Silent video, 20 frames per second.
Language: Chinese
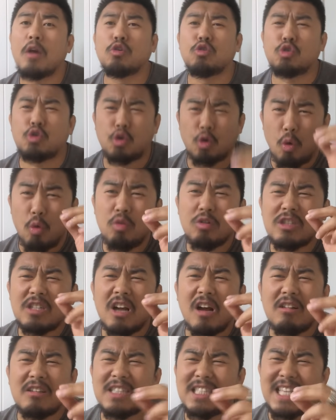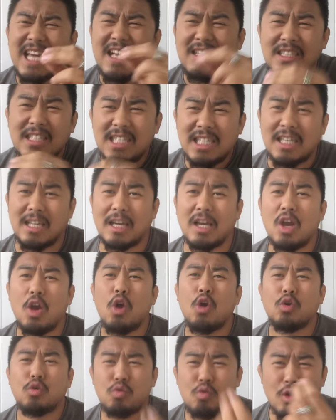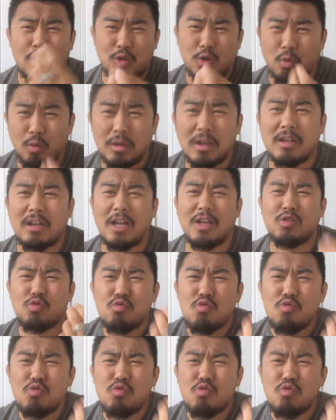穷生奸计，越穷的人